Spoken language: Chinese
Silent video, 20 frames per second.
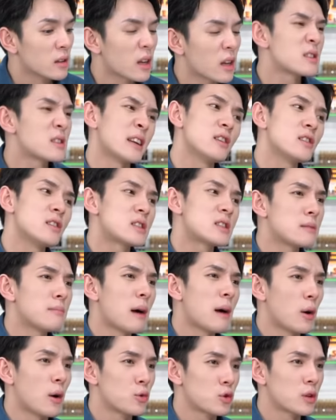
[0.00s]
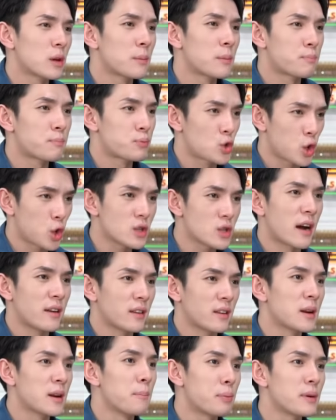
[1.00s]
但是三十七码，我觉得抽
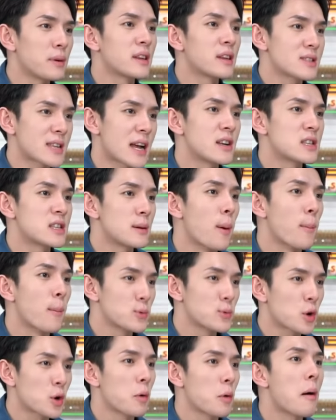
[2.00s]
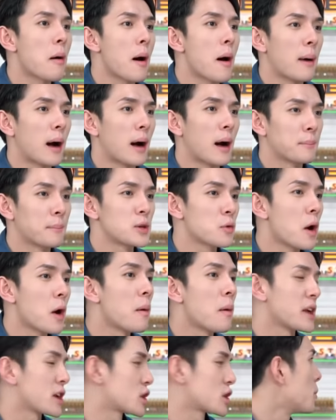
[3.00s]
奖那个人不一定三十七，我们送给旺旺吧，毕竟
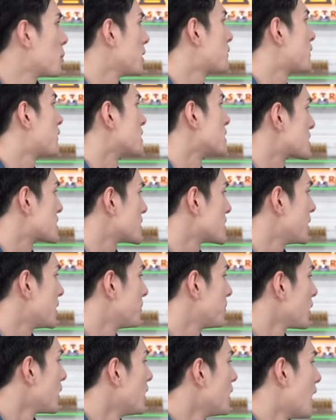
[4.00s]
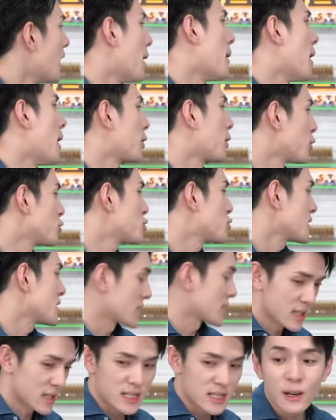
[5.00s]
旺旺也是我们的粉丝，好不好？工作
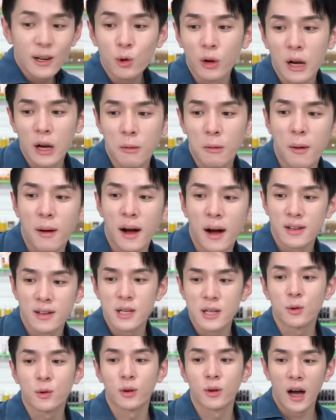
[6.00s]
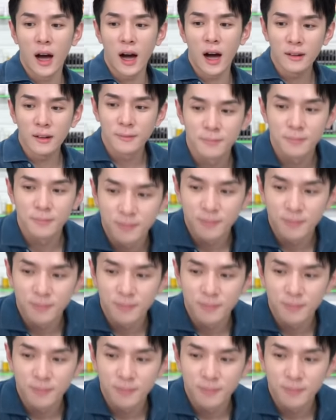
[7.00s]
辛苦了，旺旺辛苦了啊。